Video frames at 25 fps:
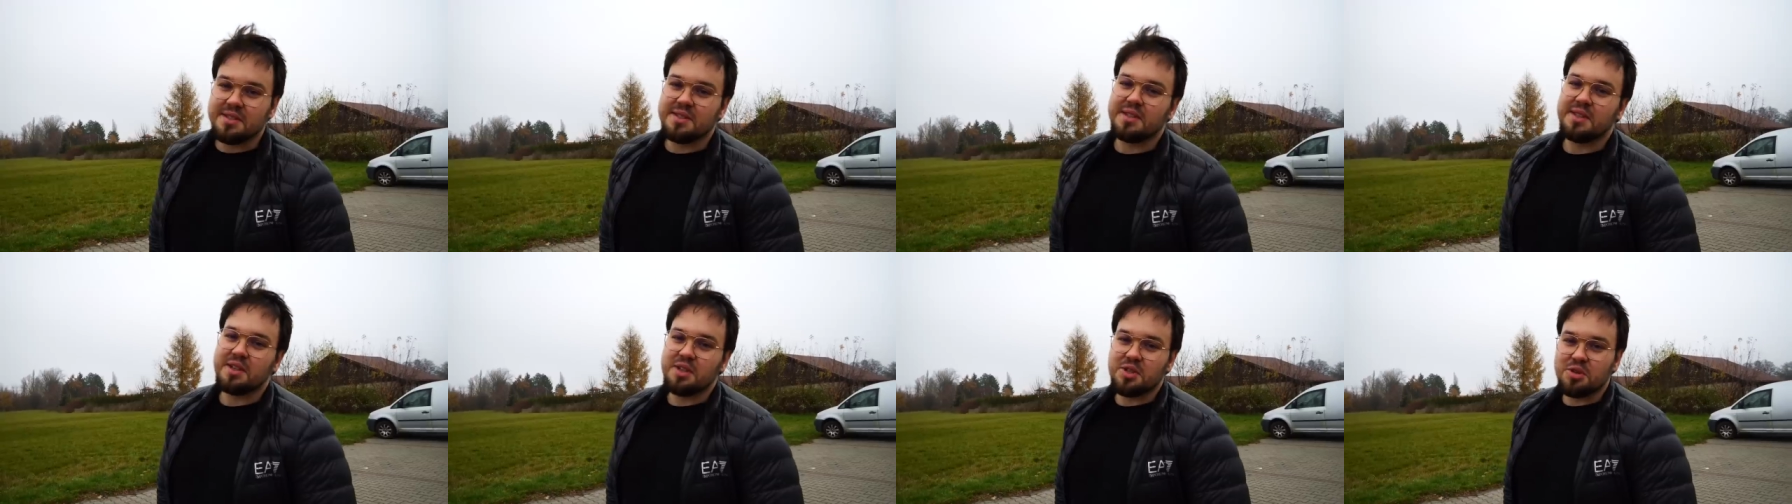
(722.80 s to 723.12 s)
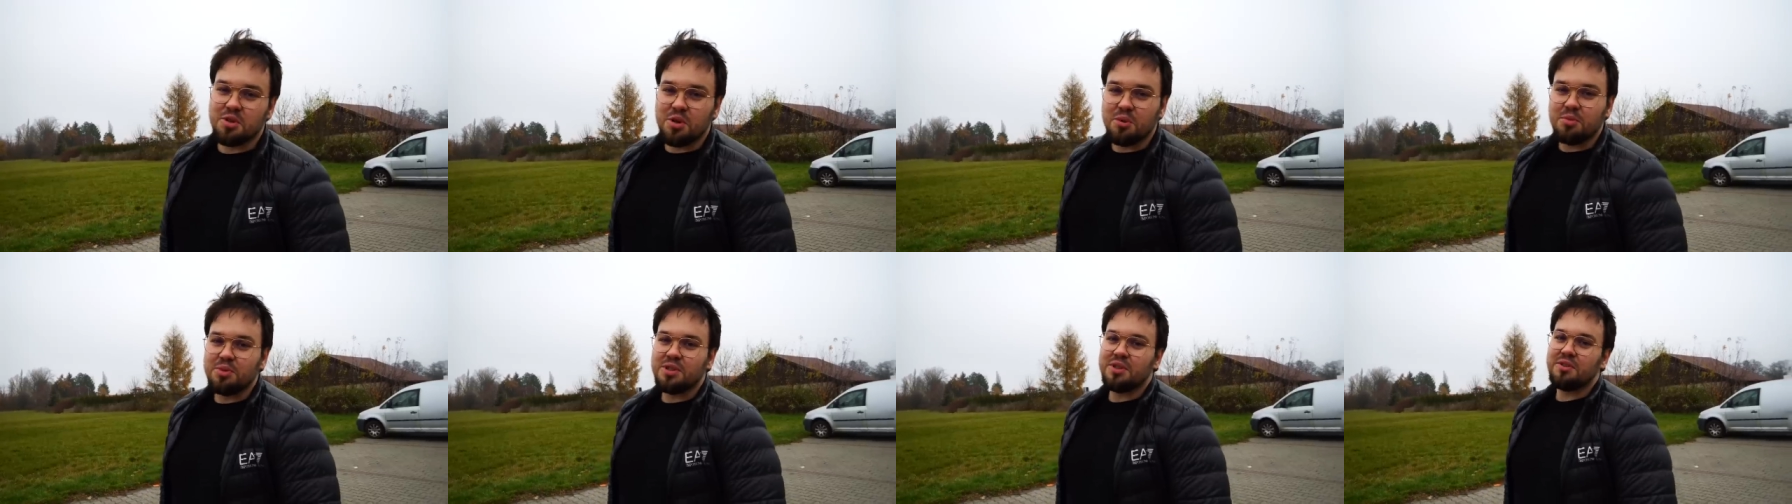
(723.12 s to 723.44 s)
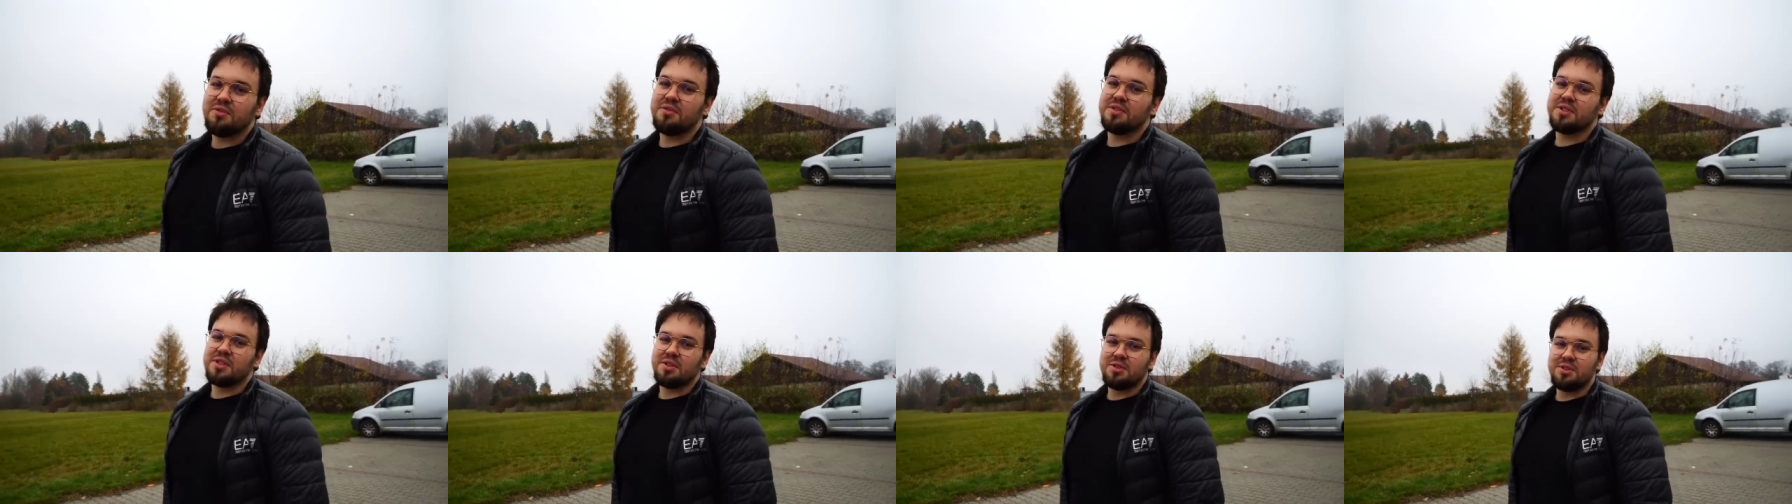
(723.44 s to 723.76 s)
Zdarzyło mi
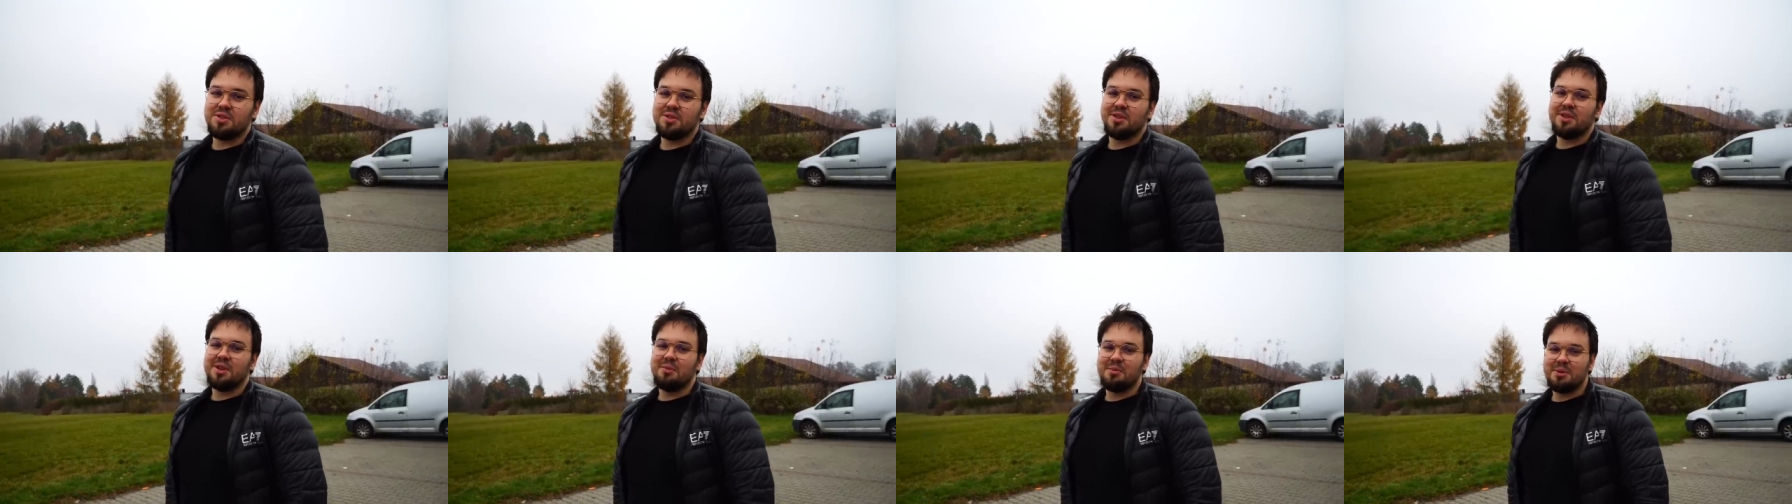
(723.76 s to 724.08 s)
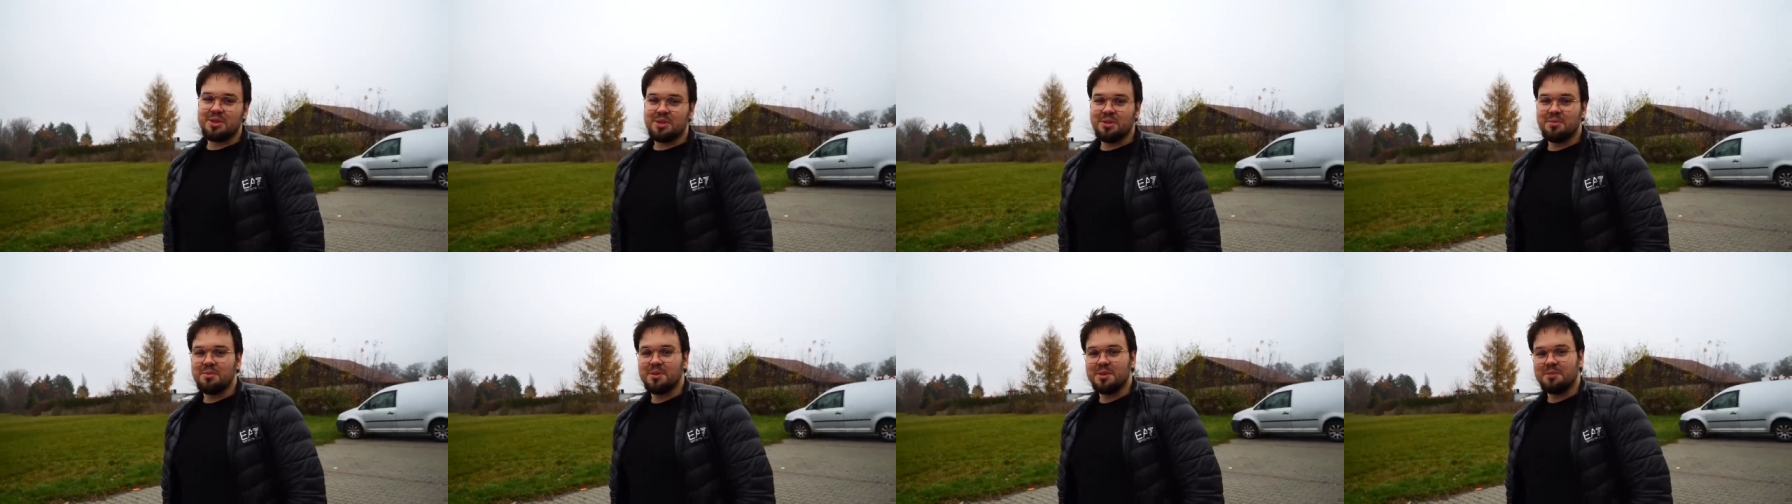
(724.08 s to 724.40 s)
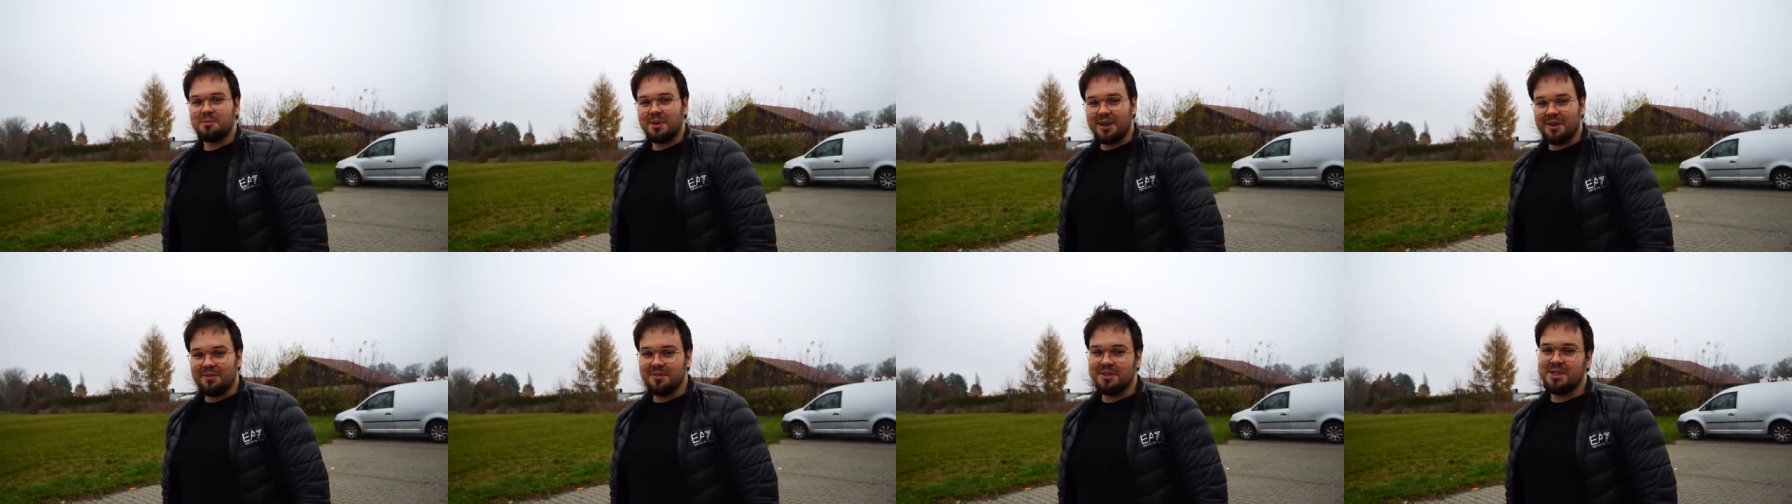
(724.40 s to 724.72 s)
się wyskoczyć do Niemiec, żeby
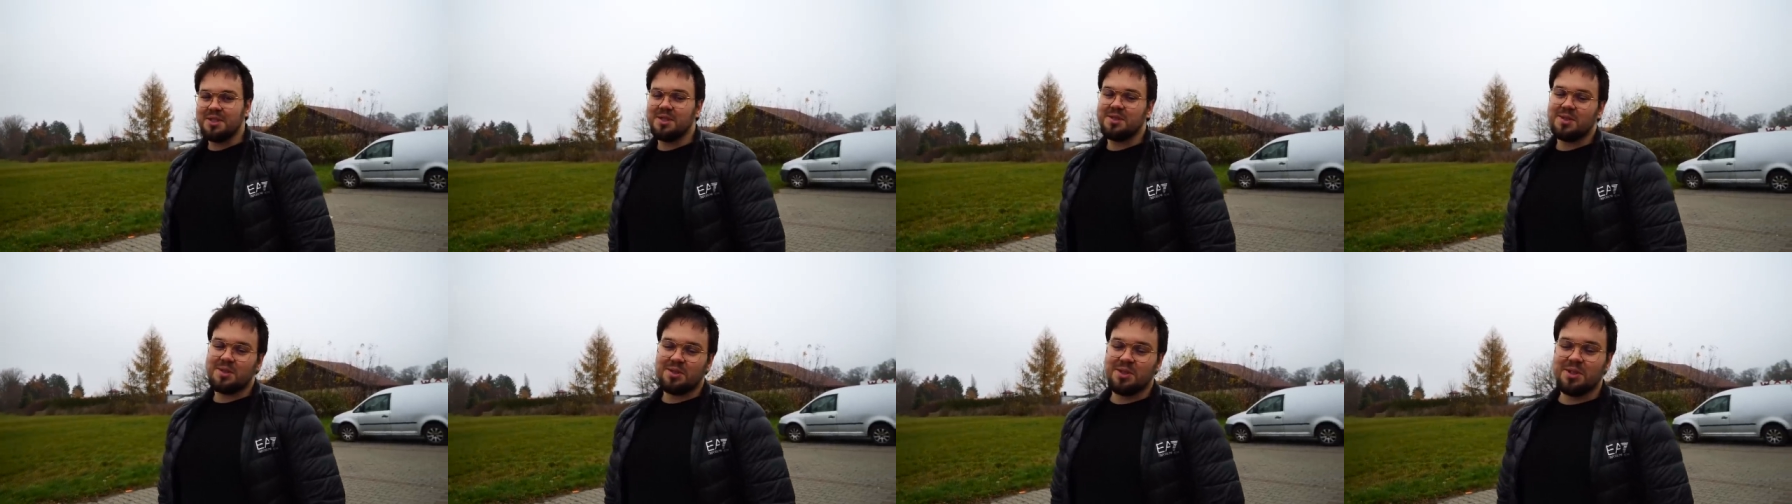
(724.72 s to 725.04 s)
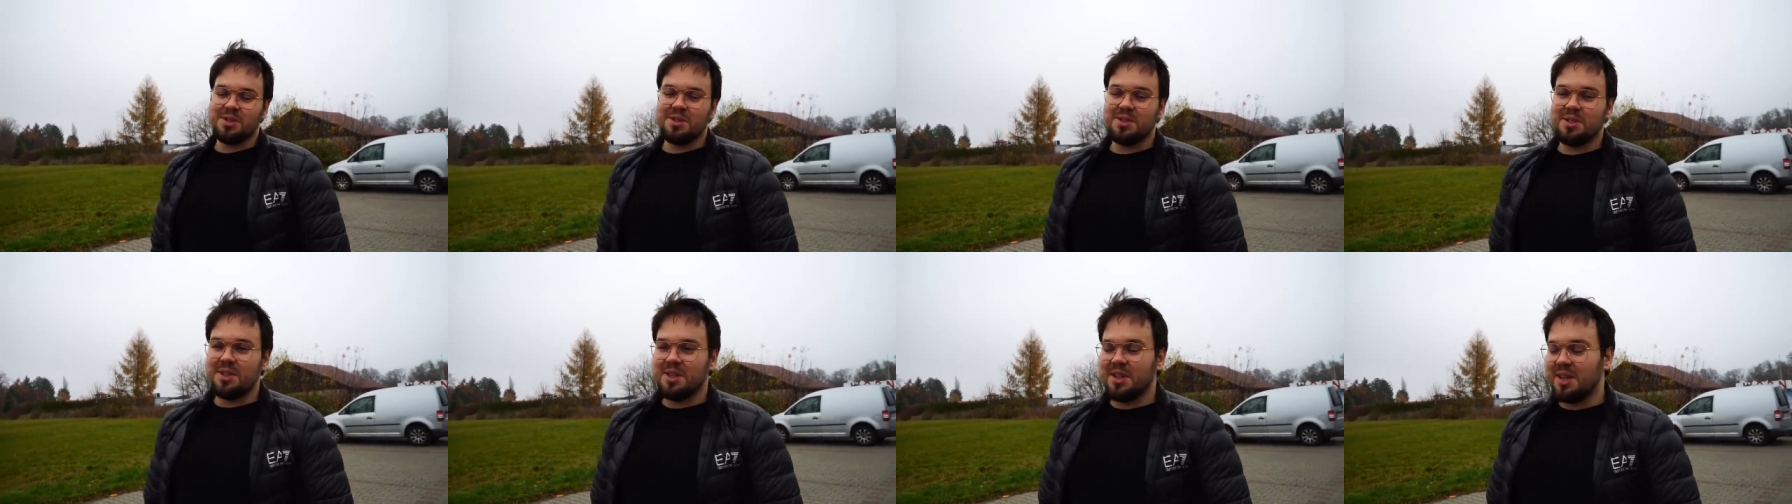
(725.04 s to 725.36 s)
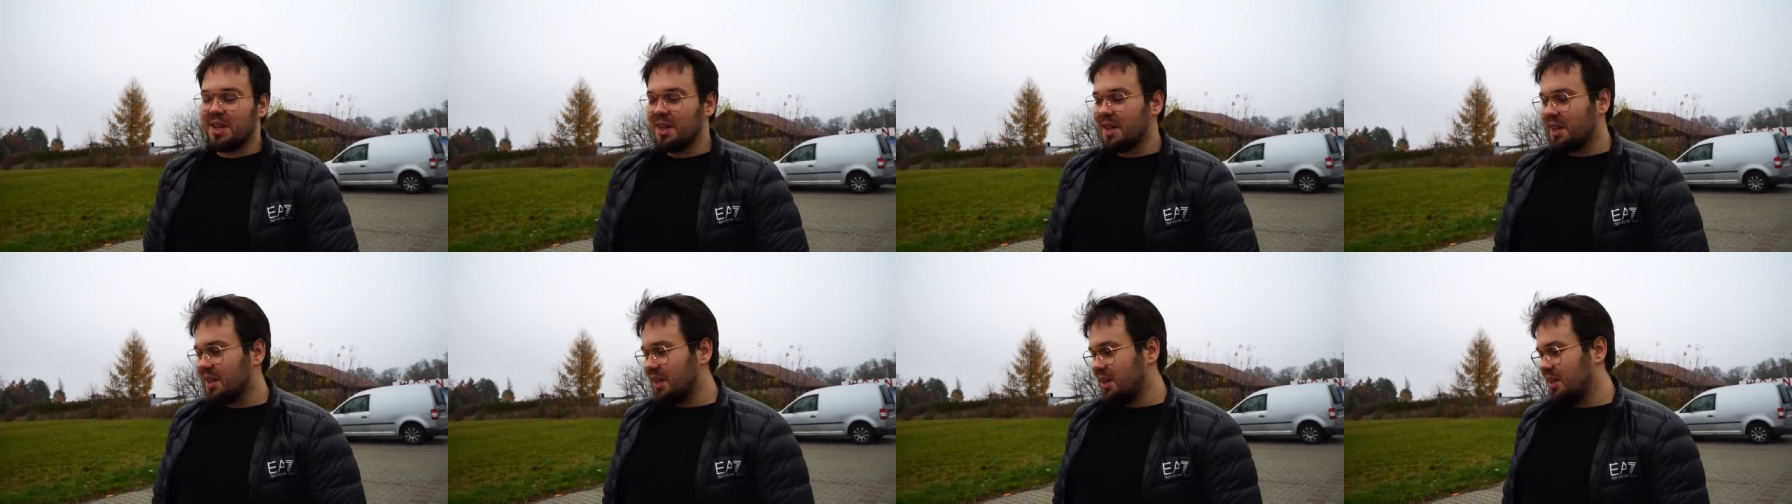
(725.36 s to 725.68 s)
sprawdzić, co się
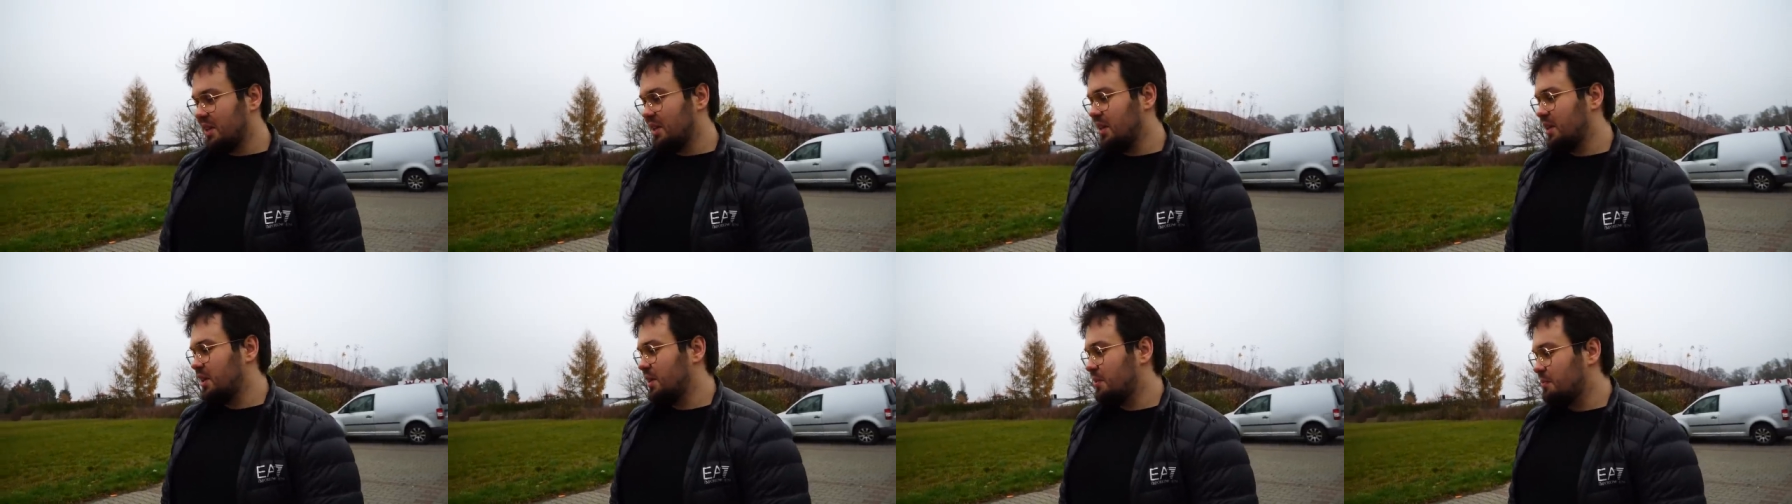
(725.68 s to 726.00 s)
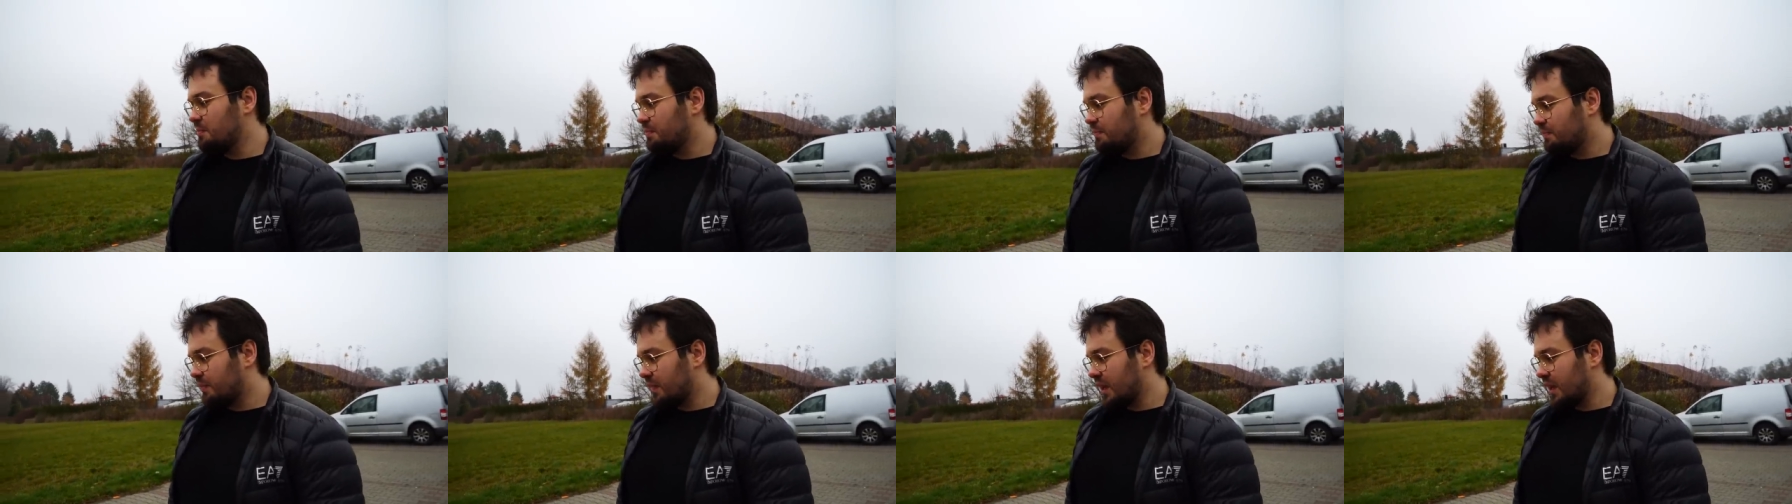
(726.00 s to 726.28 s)
dzieje i